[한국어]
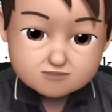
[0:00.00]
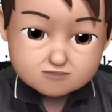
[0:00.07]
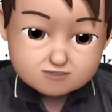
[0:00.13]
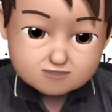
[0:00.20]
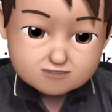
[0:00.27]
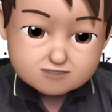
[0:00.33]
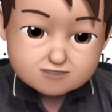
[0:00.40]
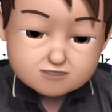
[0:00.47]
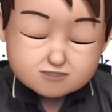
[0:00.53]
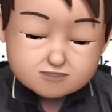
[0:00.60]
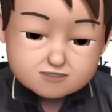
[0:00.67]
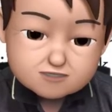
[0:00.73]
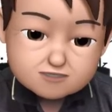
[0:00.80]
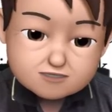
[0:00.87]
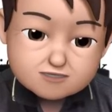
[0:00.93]
for
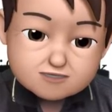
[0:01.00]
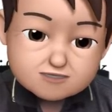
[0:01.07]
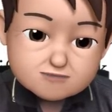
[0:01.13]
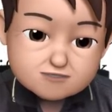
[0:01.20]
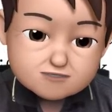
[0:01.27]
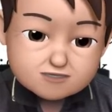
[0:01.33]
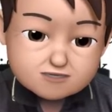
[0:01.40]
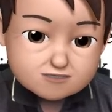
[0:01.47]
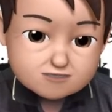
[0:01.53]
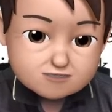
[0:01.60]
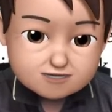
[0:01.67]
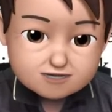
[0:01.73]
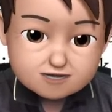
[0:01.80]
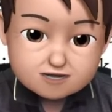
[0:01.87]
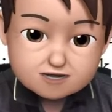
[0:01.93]
instance, 그 다음
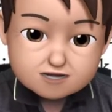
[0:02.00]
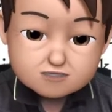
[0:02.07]
clearly